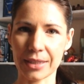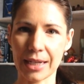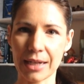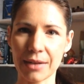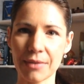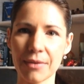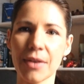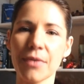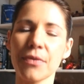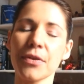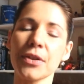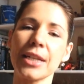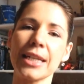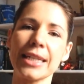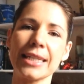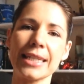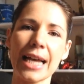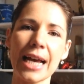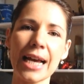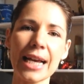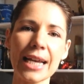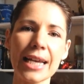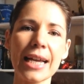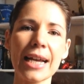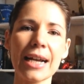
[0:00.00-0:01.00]
Ja? Weil von der
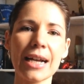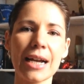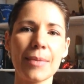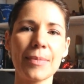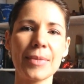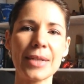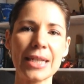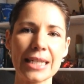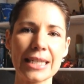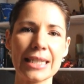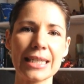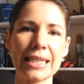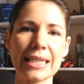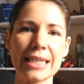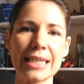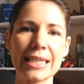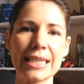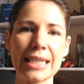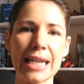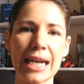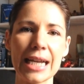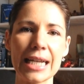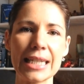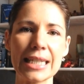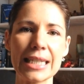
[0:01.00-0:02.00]
Sache her kann man das
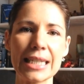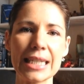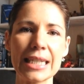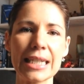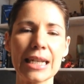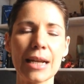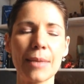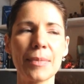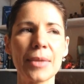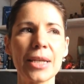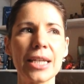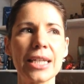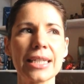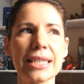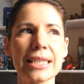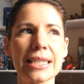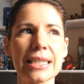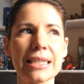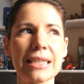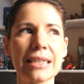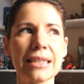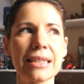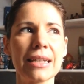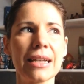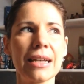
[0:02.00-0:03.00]
Kristall sehen am
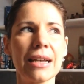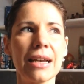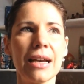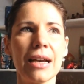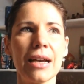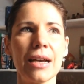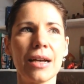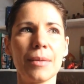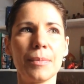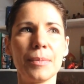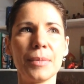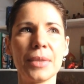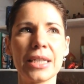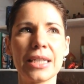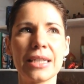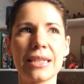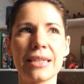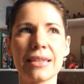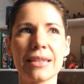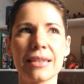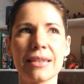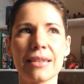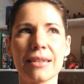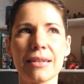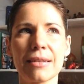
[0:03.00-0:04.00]
ehesten
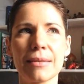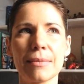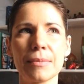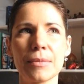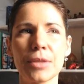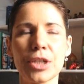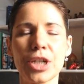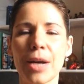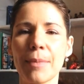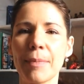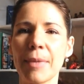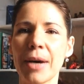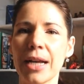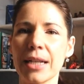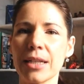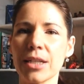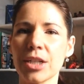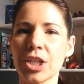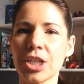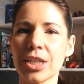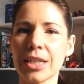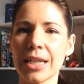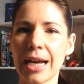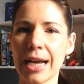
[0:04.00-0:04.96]
mit ähm, schamanischen